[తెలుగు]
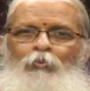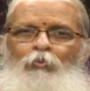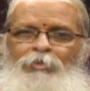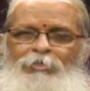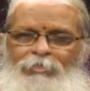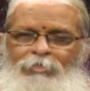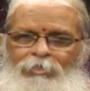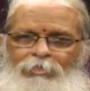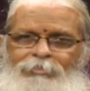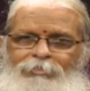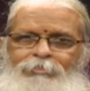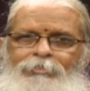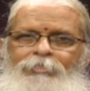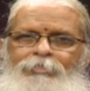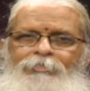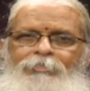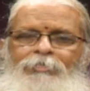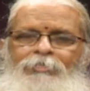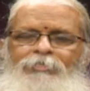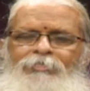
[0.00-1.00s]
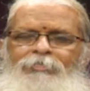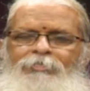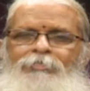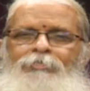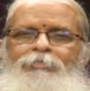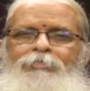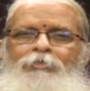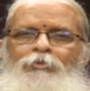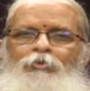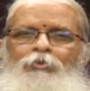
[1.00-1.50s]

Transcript: ఉన్న స్థితి నుంచి